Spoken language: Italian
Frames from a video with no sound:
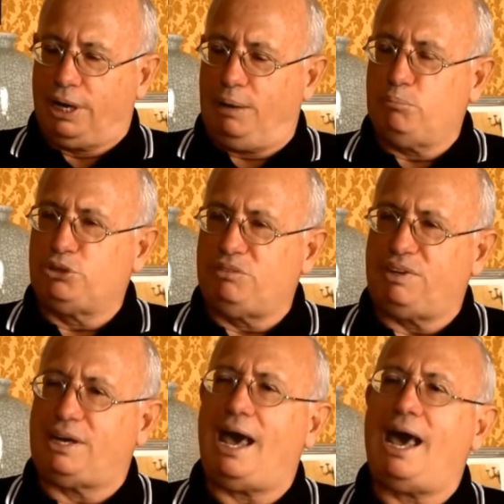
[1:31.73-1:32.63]
e
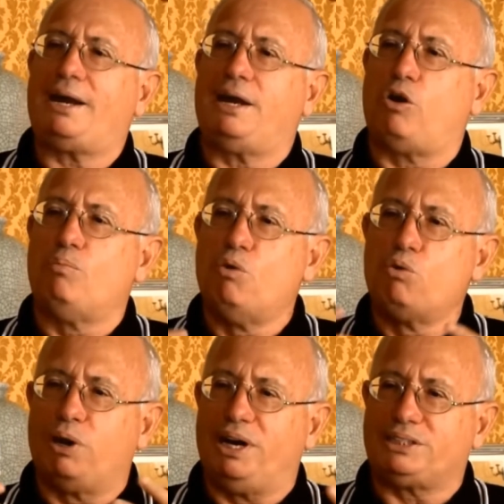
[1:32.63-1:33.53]
modificare
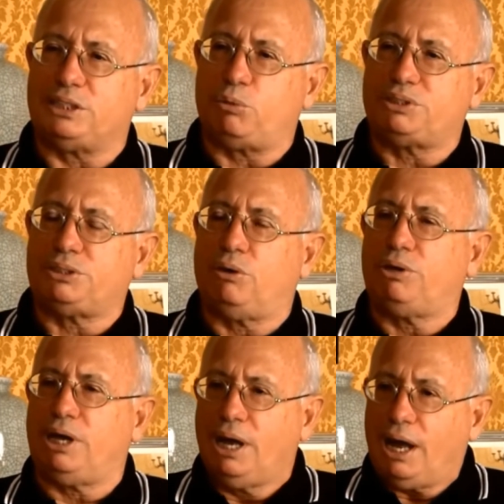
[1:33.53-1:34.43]
comunque le
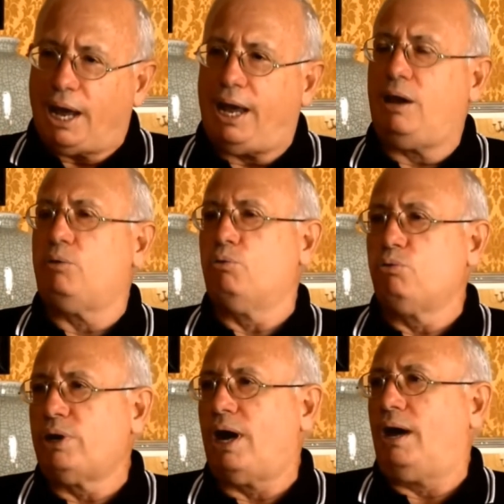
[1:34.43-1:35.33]
situazioni è
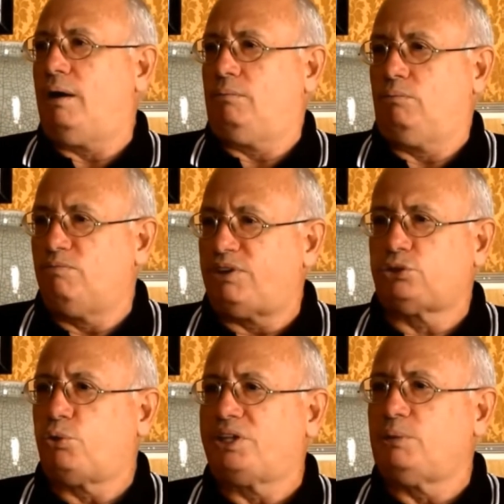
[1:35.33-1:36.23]
una, un
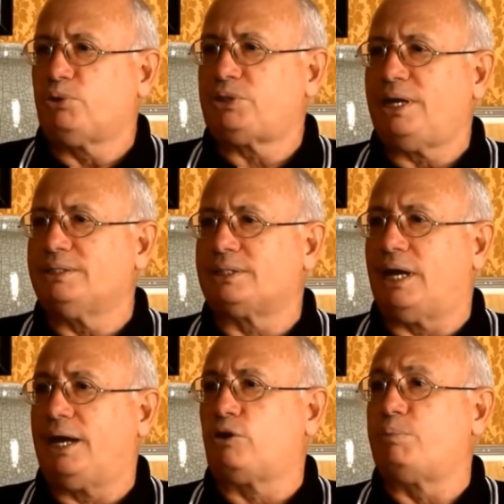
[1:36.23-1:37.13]
fattore di
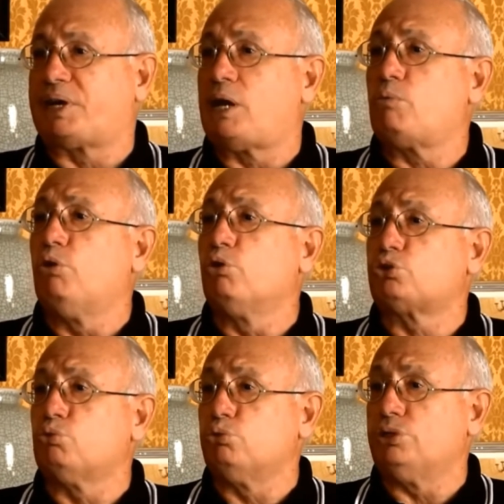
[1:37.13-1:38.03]
potenza, ecco perché in quello
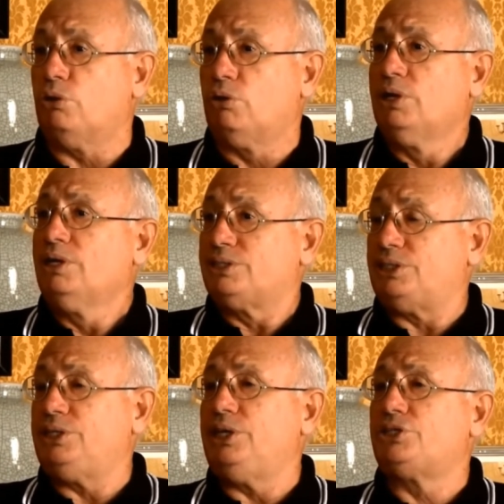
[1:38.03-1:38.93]
studio
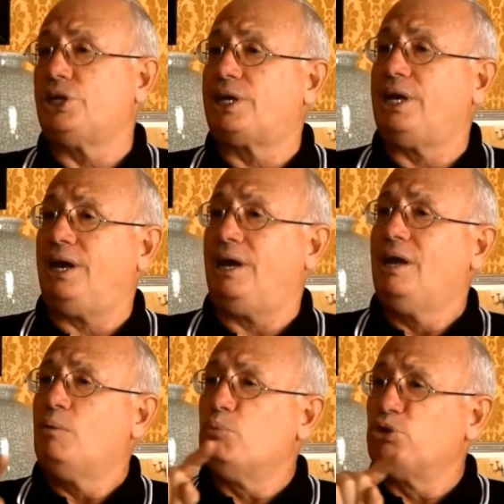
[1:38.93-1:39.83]
si dice che
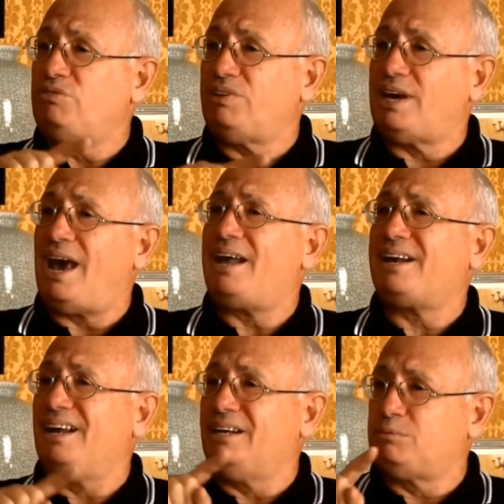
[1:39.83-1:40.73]

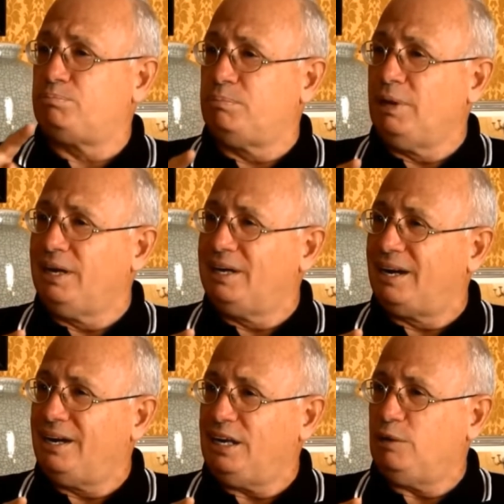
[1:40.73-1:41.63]
modificare il, il
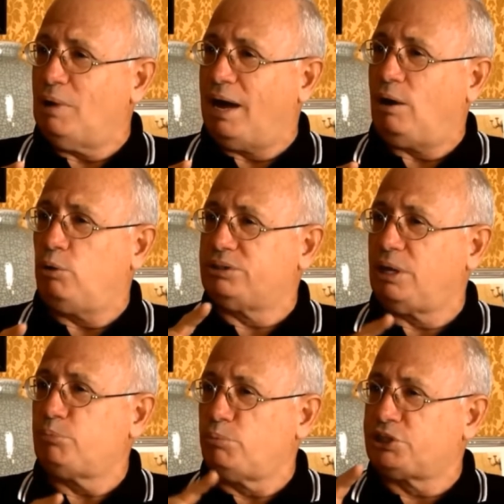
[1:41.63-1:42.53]
clima o il
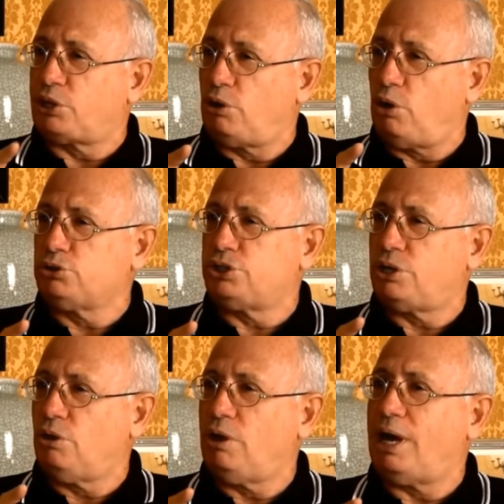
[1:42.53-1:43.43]
tempo
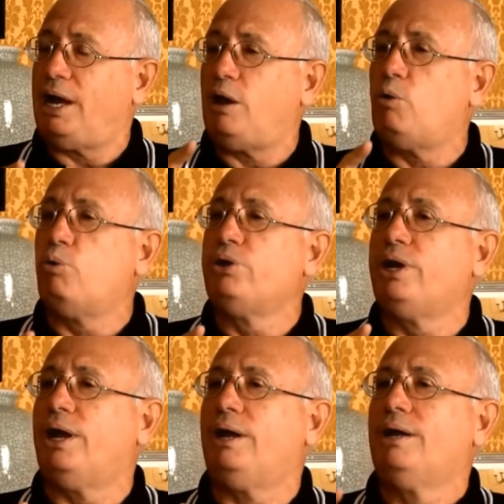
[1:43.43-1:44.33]
meteorologico è
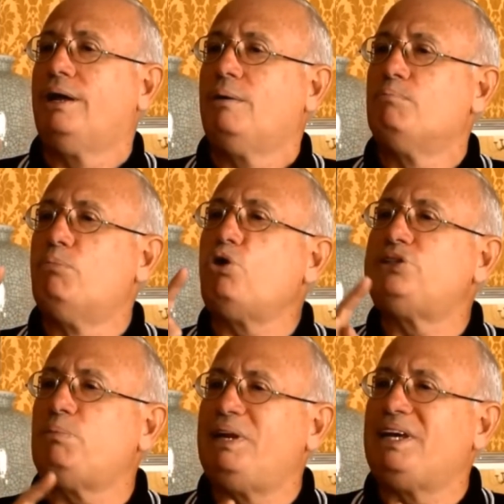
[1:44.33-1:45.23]
un
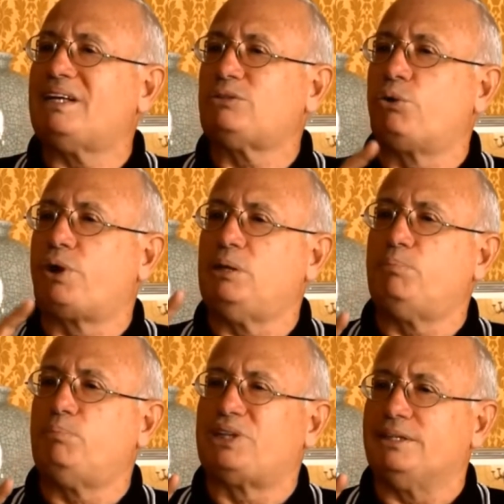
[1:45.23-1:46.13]
moltiplicatore di
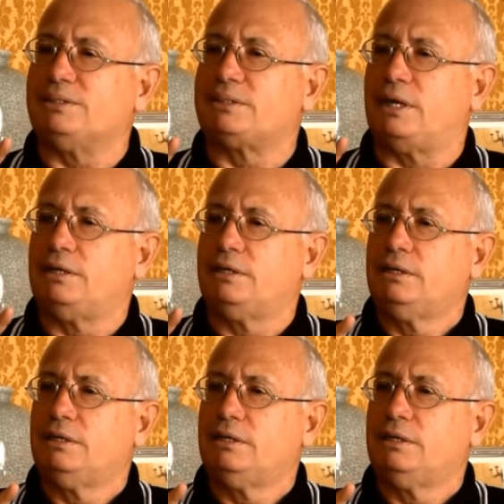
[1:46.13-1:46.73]
potenza.